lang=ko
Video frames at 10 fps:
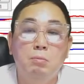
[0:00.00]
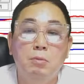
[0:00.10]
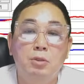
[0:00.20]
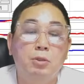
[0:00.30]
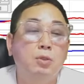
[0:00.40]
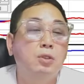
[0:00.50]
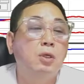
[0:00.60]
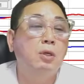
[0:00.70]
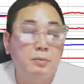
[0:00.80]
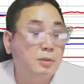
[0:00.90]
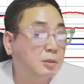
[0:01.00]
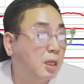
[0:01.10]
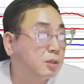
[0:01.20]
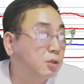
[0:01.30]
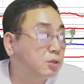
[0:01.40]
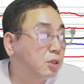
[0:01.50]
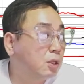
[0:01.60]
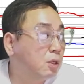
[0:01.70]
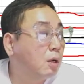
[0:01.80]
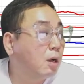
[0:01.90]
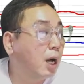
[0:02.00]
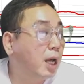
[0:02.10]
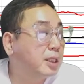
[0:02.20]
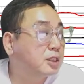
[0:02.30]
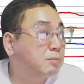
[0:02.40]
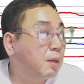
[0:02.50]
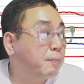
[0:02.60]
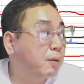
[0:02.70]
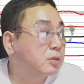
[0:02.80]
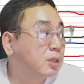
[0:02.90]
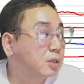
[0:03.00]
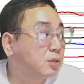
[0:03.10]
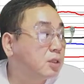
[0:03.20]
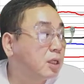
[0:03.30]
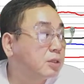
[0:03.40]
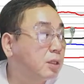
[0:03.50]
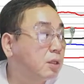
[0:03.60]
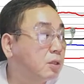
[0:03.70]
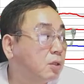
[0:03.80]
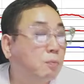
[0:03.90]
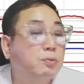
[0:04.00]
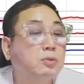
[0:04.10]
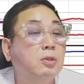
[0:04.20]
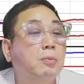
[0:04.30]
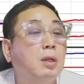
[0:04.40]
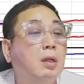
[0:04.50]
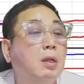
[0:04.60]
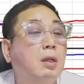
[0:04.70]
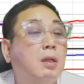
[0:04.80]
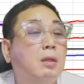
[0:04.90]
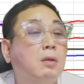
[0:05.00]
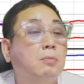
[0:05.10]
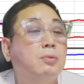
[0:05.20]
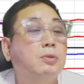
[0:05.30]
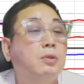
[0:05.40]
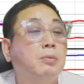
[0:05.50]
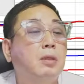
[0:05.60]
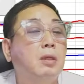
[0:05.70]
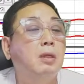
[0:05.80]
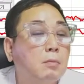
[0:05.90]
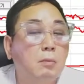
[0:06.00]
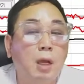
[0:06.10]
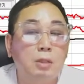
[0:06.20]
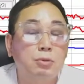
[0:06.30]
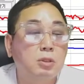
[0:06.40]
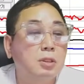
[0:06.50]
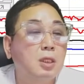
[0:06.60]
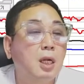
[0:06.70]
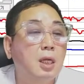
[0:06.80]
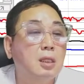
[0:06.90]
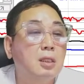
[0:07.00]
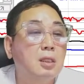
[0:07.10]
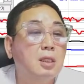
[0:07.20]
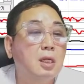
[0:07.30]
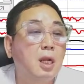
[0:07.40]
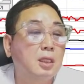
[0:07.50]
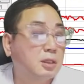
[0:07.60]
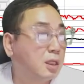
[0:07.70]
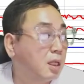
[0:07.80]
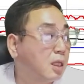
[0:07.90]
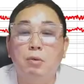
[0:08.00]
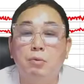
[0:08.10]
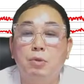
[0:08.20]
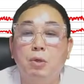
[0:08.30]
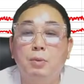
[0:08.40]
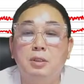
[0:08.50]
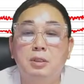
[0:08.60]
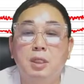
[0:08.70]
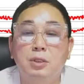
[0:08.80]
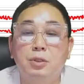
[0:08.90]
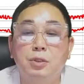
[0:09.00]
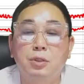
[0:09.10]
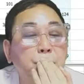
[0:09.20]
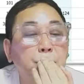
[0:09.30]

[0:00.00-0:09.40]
정리요. 싹 정리요. 어, 하이닉스만 빼고 싹 정리하세요. 영풍정밀, 영풍정밀 아주 큰일 날 일 하시네. 위험한 짓 하셔.